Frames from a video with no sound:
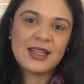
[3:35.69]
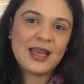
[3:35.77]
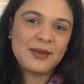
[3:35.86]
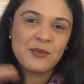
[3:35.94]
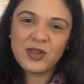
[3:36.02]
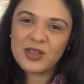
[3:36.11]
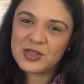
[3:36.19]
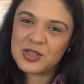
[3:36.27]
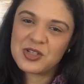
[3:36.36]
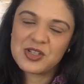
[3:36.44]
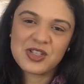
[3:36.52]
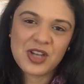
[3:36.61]
né, muita
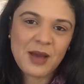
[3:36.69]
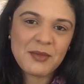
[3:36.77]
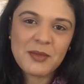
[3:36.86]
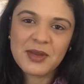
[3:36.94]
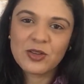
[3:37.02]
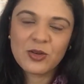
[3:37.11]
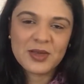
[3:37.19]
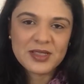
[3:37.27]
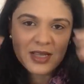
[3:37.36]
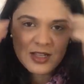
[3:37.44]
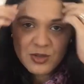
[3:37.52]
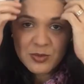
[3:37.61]
gente já me mandou
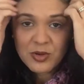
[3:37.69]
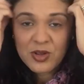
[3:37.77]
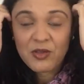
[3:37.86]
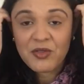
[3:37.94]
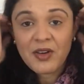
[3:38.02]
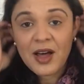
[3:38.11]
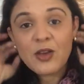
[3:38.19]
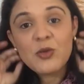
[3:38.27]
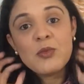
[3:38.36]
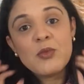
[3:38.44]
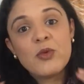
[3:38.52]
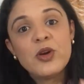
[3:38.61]
mensagem porque eu falo
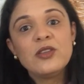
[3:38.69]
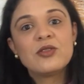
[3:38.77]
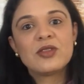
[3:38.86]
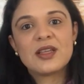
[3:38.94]
muito